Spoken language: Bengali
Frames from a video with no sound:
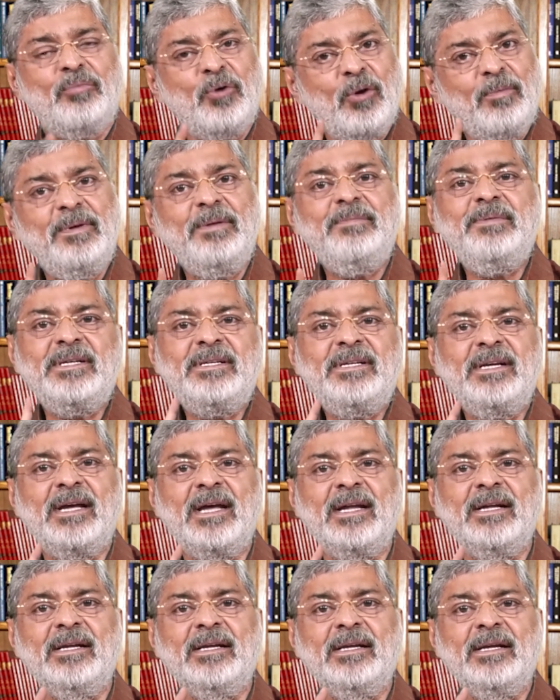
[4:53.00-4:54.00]
প্রবলেমটা
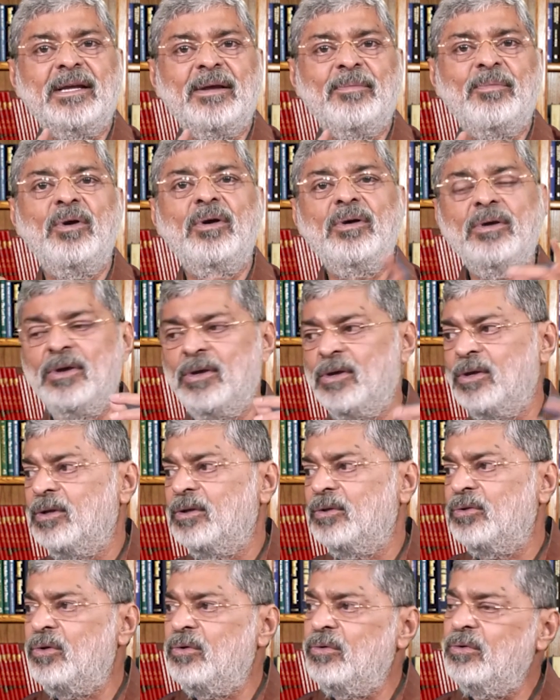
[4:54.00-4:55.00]
সেখানে এবং
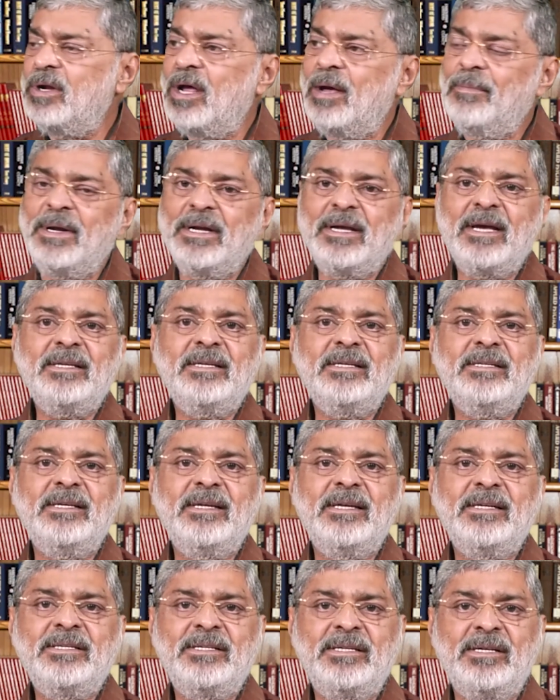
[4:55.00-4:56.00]
ধরুন আমার কাছে যে
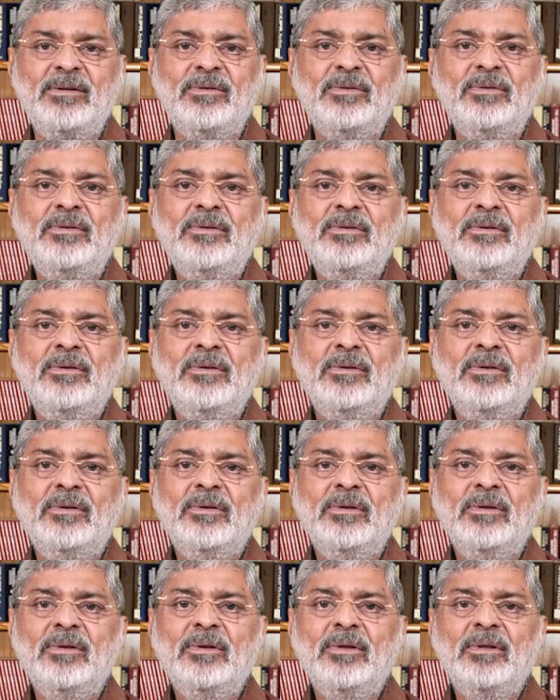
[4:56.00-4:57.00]
এসেছিল
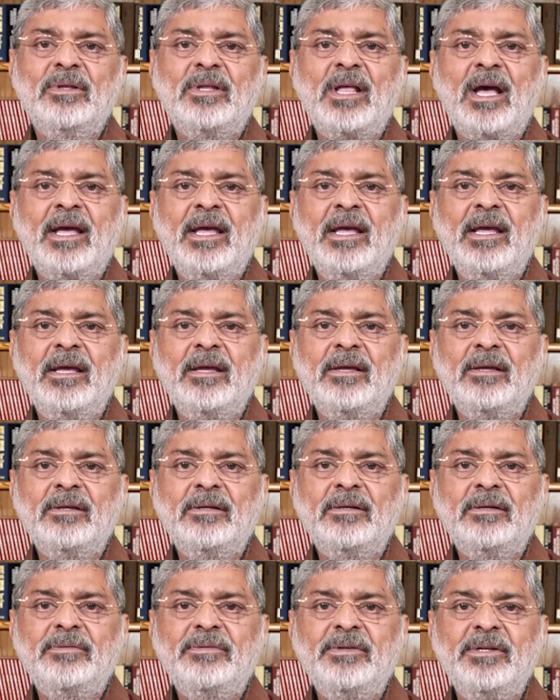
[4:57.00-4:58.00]
তাকে
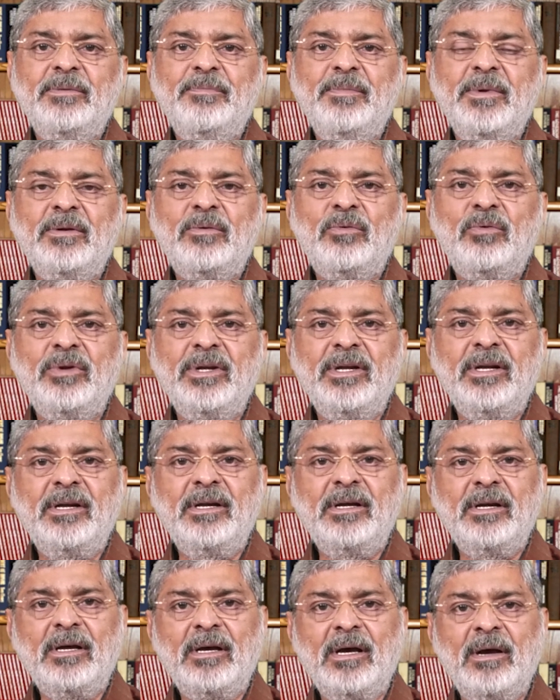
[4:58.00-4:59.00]
ট্রিটমেন্ট করে
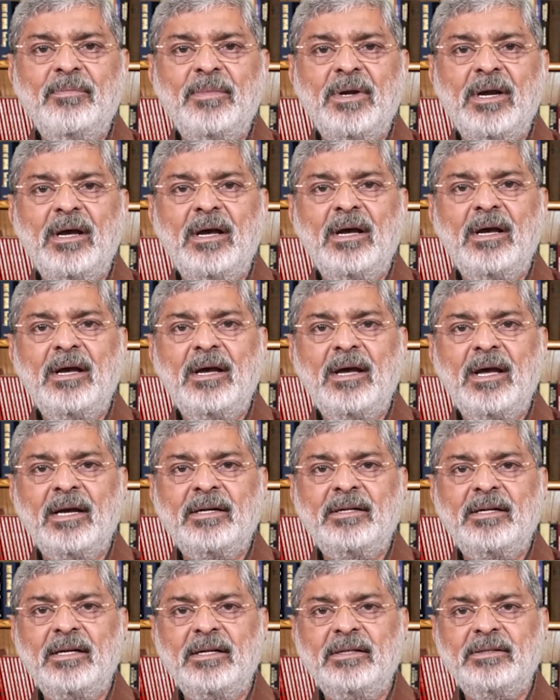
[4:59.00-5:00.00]
আমরা
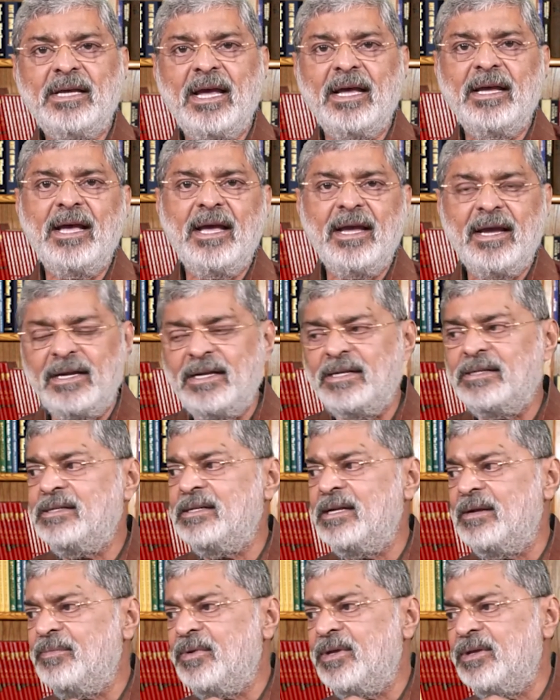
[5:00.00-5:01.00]
একটা জায়গায়
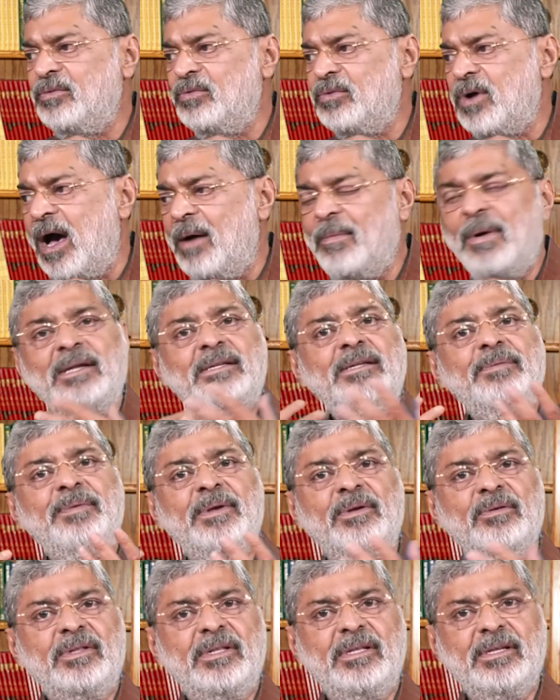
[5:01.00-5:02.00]
এনেছিলাম কিন্তু আবার সে
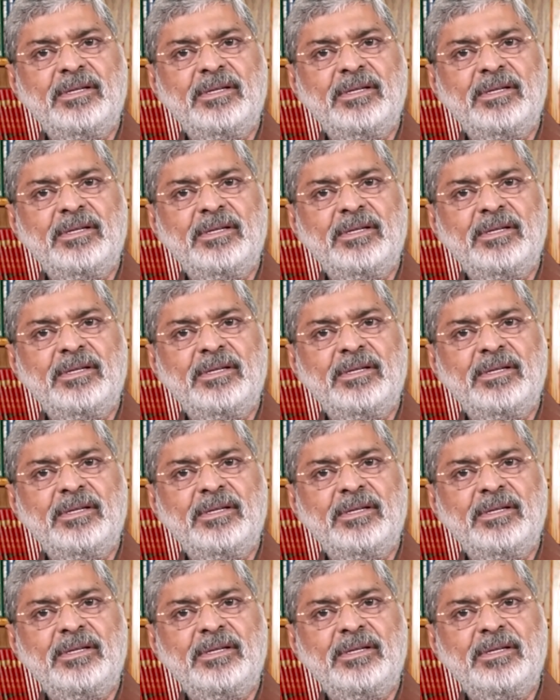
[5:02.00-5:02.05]
ফেরত